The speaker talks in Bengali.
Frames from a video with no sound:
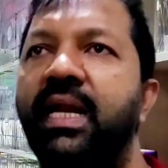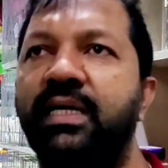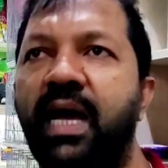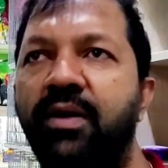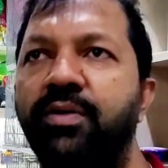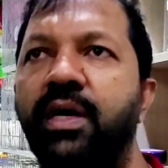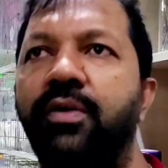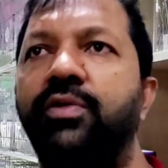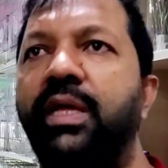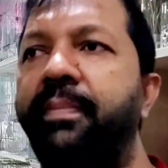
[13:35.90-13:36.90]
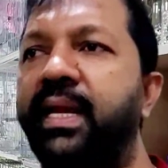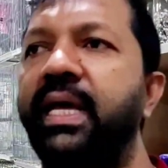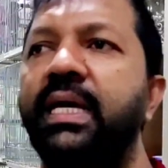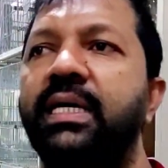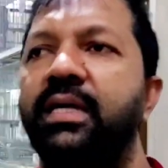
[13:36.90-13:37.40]
বাড়ার কারণটা হতে
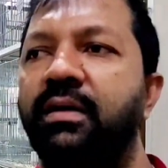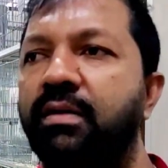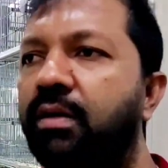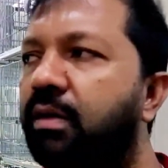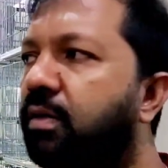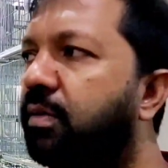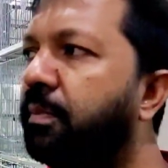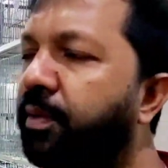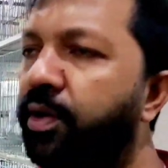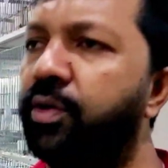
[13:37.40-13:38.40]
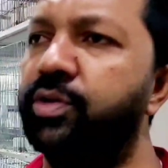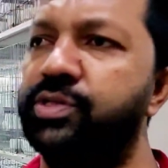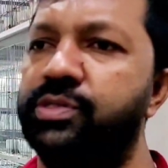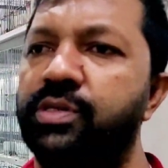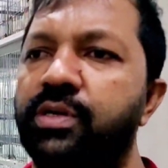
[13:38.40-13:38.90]
পারে ওর
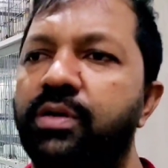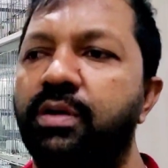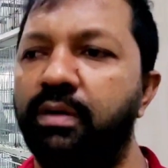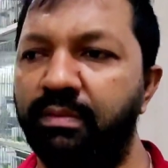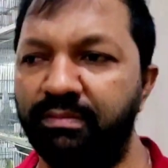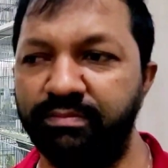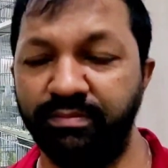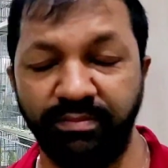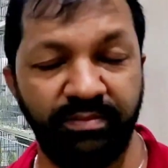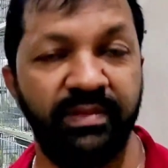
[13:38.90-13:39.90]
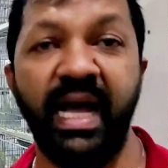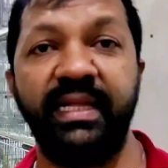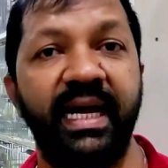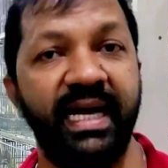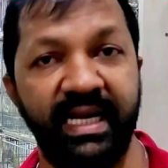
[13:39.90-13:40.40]
বয়স না
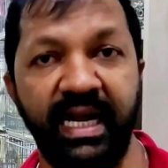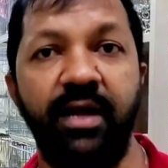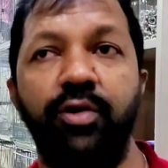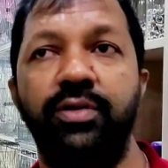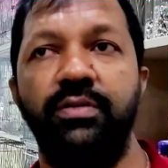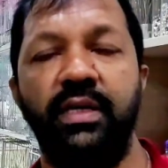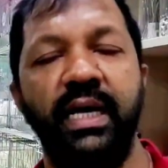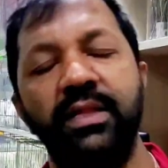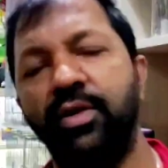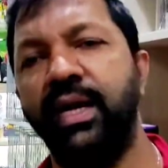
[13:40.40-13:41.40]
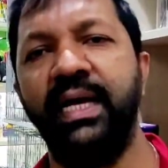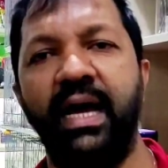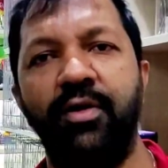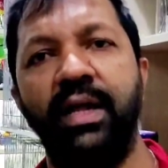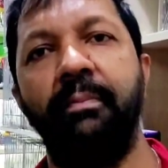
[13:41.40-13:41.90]
থাকার কারণ
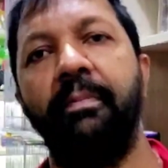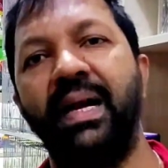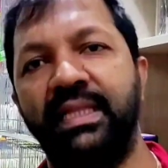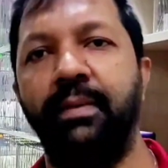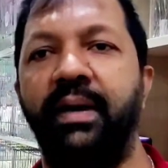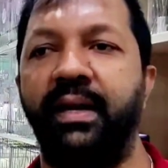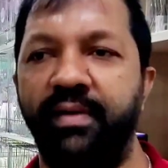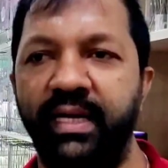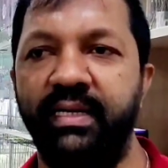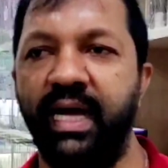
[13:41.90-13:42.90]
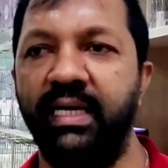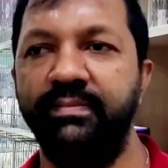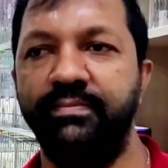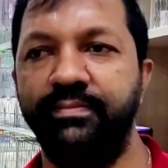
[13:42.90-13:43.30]
কারণে বাড়তে পারে রেটটা